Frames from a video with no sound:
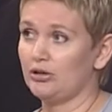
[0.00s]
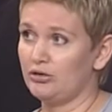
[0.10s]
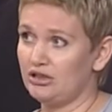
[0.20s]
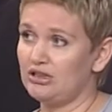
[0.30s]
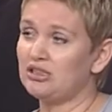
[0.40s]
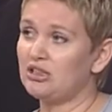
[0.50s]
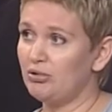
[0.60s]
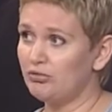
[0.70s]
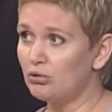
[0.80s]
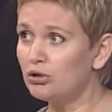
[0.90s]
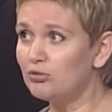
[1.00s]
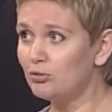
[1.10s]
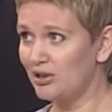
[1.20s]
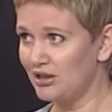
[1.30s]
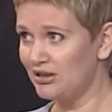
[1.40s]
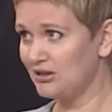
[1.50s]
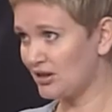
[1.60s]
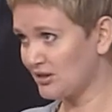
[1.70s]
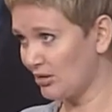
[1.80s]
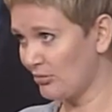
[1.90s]
То есть, если тебе в голову прилетит,
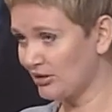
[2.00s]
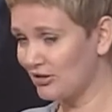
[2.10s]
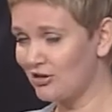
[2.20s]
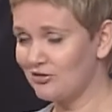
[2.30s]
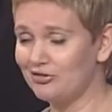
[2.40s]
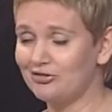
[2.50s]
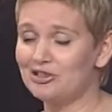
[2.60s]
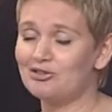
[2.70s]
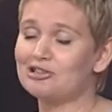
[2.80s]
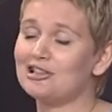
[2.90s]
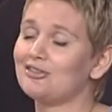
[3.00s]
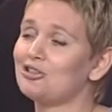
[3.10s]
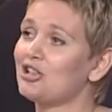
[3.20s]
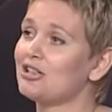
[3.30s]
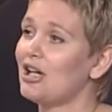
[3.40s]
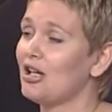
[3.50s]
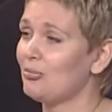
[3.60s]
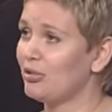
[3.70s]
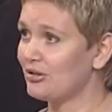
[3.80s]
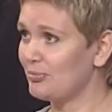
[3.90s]
раз сам э, вызвался отвечать,
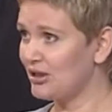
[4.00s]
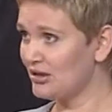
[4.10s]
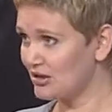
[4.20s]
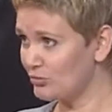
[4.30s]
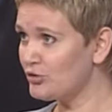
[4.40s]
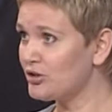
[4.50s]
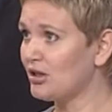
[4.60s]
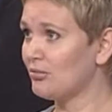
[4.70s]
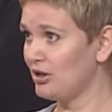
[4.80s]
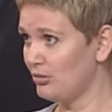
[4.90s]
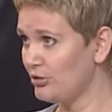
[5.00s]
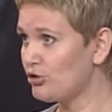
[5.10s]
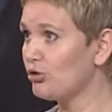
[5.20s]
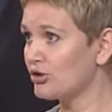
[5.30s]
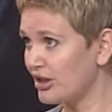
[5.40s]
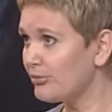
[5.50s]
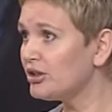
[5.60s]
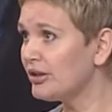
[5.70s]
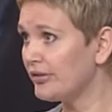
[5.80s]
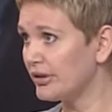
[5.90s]
пакет с мусором или бычок, сам
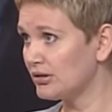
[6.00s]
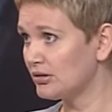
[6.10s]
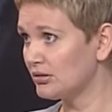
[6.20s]
виноват.